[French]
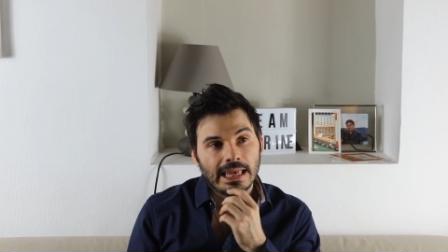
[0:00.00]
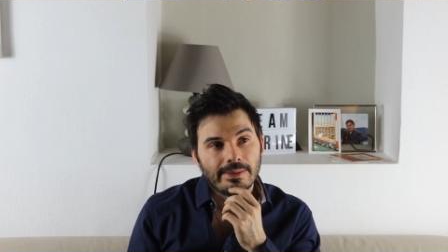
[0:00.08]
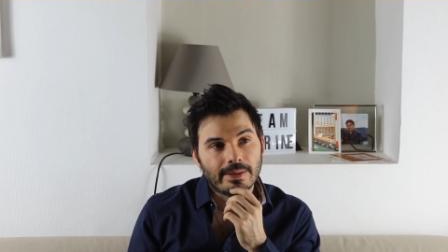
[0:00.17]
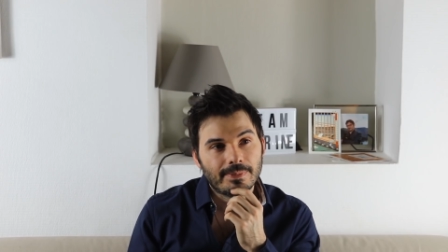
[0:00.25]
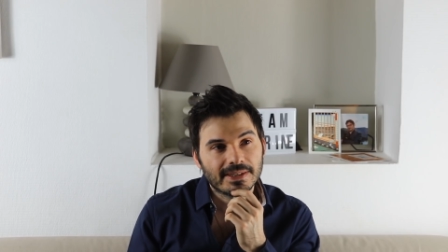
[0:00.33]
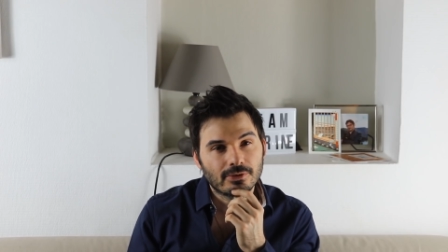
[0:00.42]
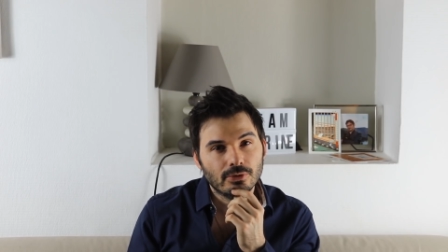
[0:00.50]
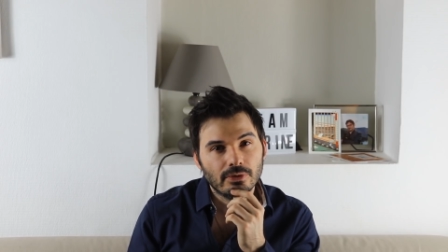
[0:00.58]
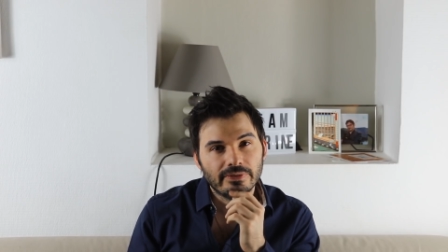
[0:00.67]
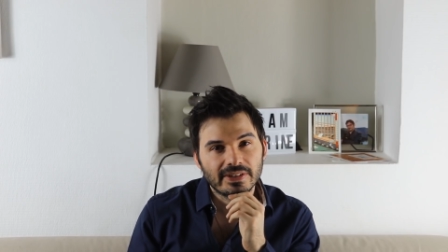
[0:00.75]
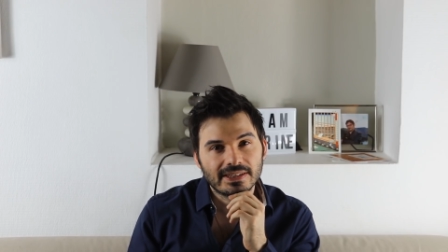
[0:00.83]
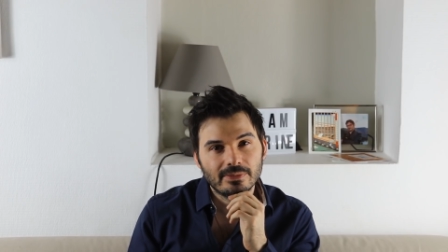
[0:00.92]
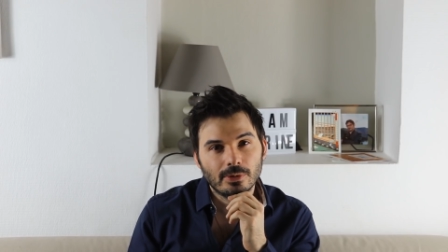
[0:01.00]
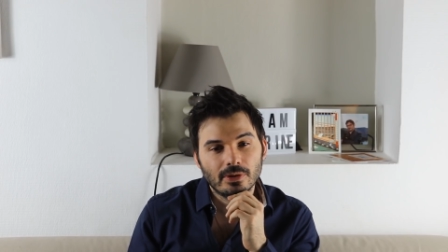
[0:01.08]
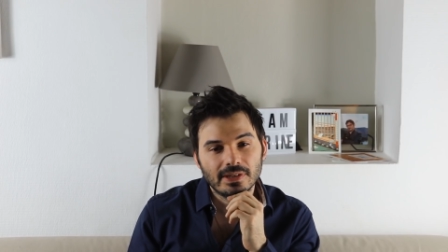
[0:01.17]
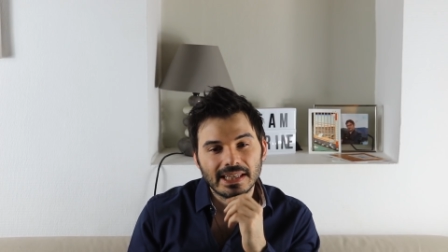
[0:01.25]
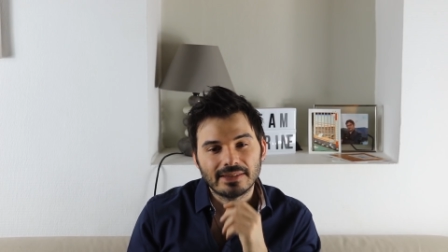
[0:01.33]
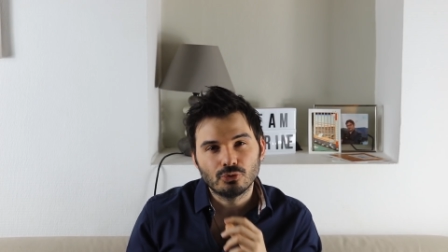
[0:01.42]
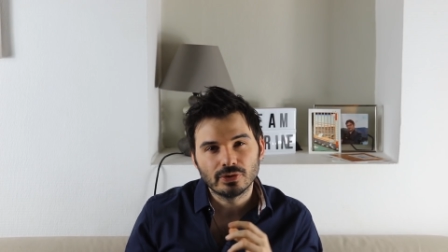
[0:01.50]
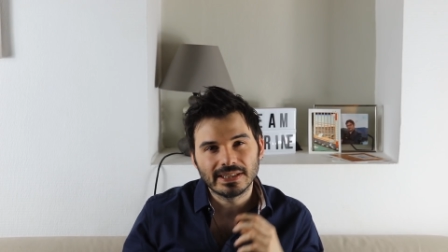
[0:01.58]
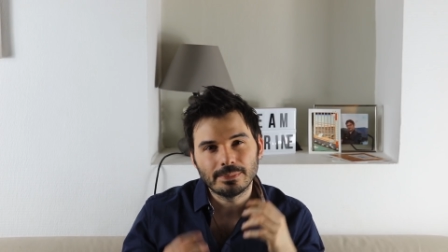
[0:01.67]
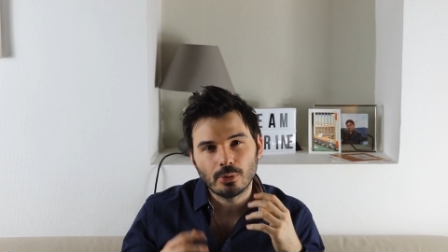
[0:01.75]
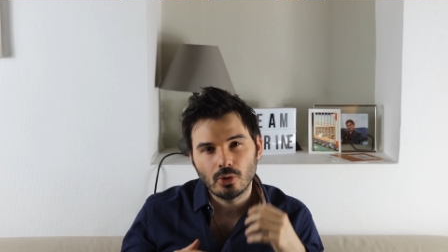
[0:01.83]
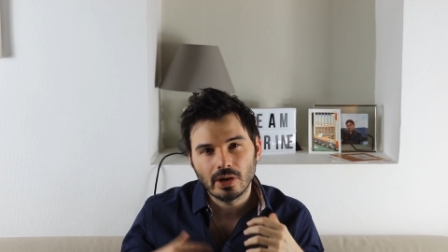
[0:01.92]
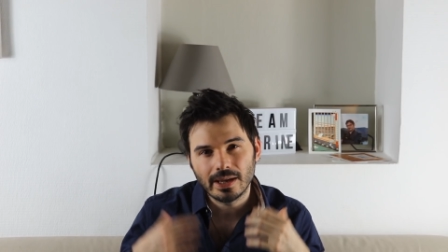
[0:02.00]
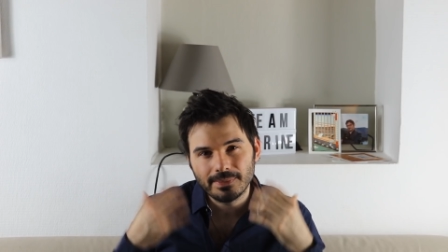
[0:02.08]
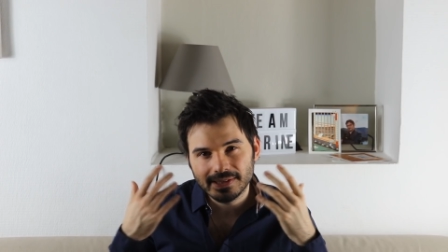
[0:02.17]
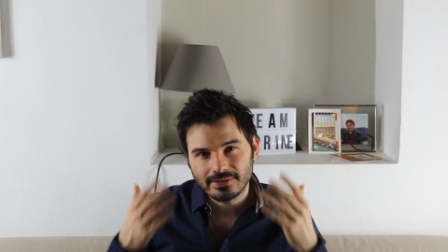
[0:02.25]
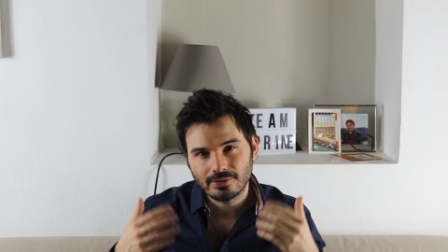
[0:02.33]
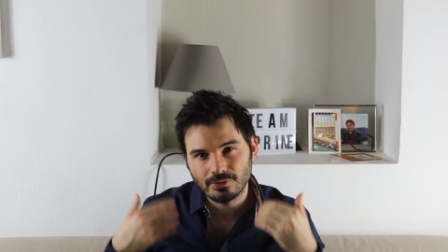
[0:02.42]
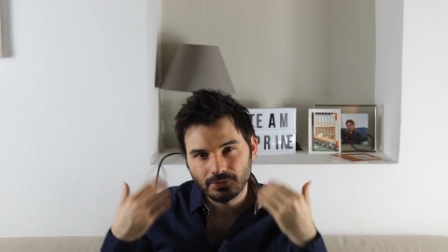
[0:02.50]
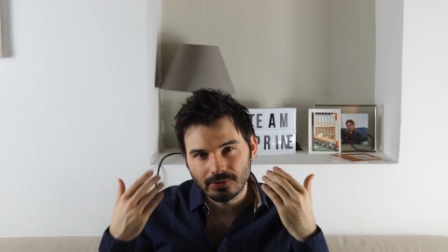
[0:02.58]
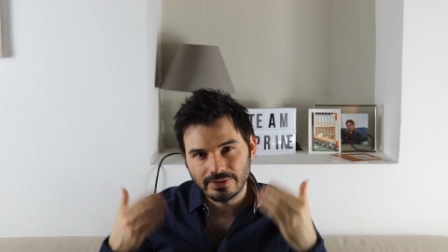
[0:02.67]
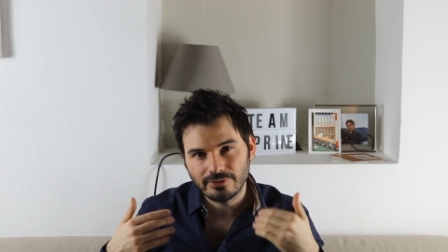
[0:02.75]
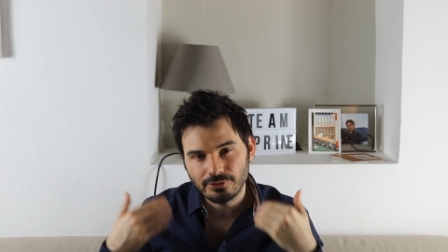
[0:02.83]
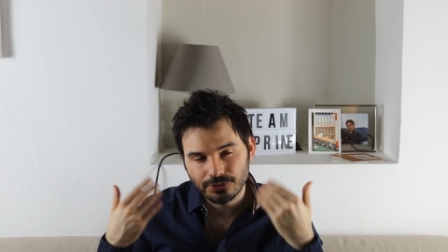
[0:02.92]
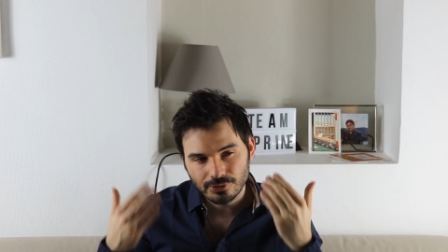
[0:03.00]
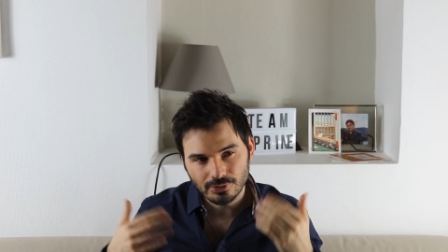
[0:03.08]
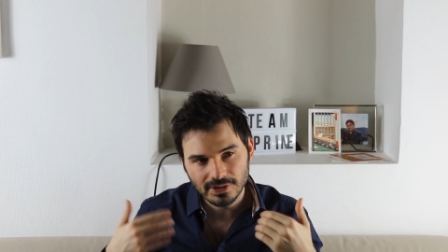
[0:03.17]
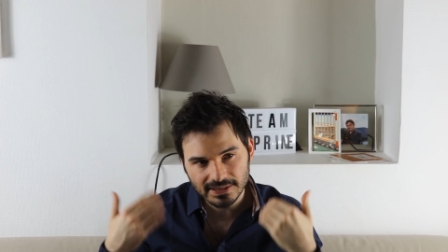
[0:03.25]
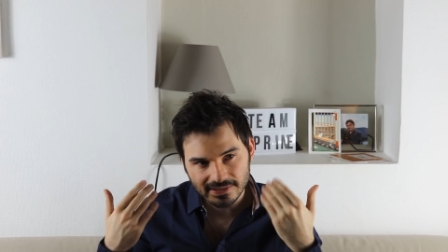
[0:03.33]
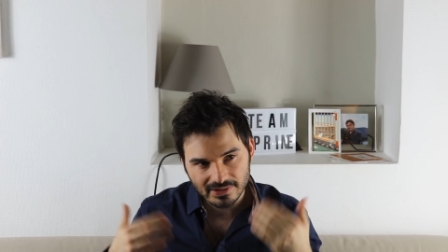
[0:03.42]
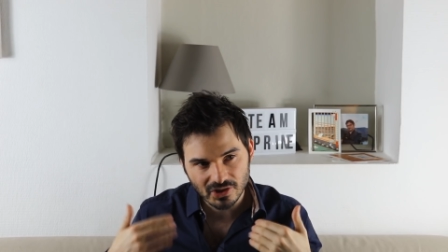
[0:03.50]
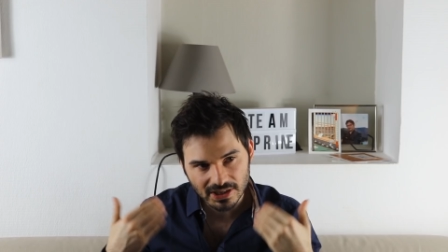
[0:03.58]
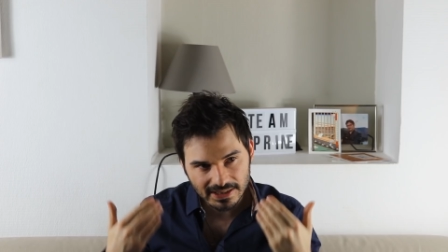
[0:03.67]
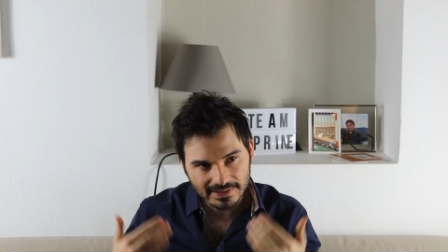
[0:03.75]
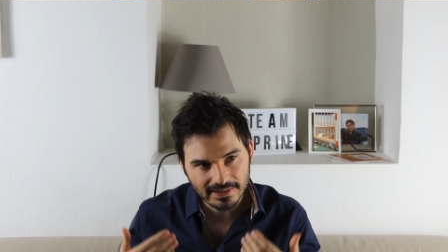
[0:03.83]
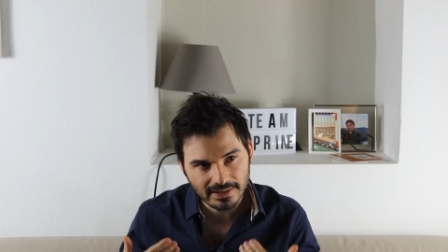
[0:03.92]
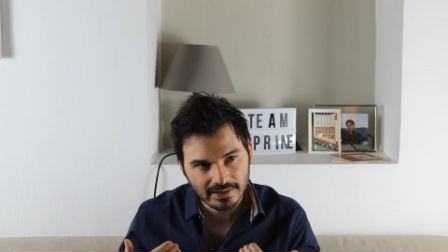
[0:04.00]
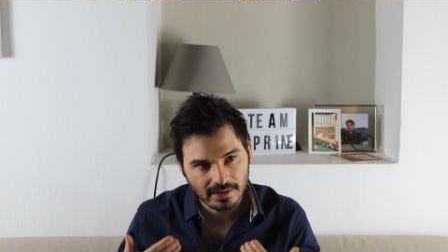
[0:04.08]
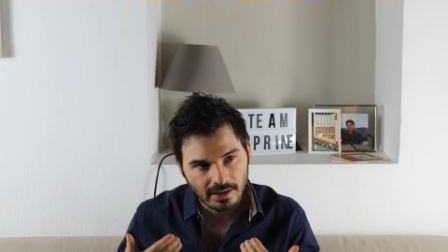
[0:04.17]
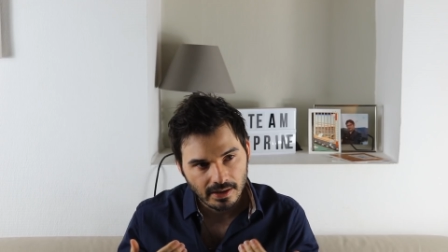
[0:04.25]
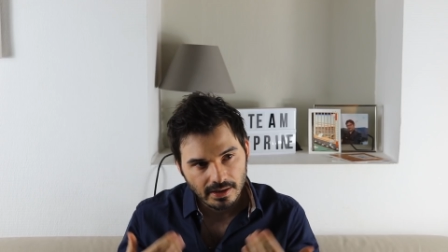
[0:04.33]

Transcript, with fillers: ben, parce que il y a toujours cette programmation évolutionniste génétique